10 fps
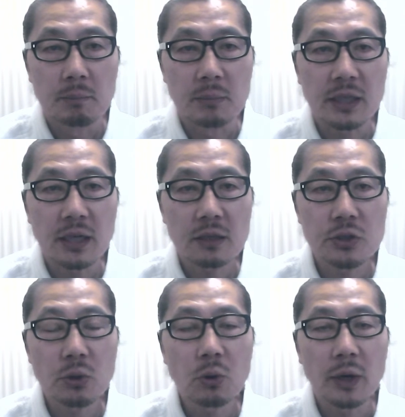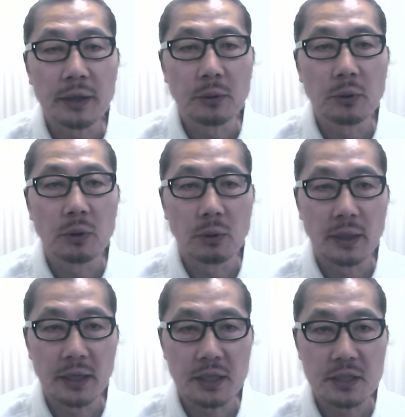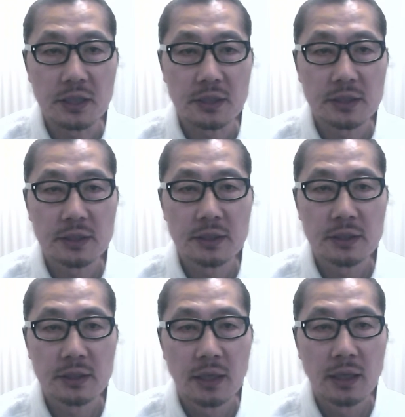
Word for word: 味覚障害のお話です